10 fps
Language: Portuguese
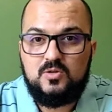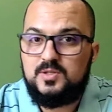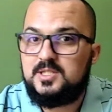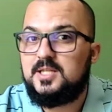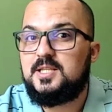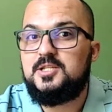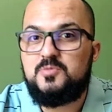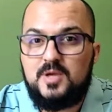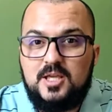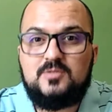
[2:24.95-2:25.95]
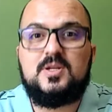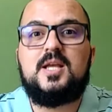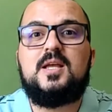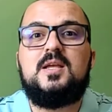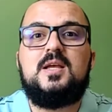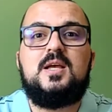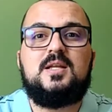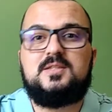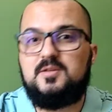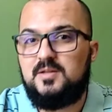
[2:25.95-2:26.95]
O entretenimento, né?
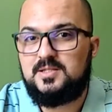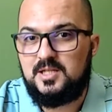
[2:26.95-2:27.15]
Te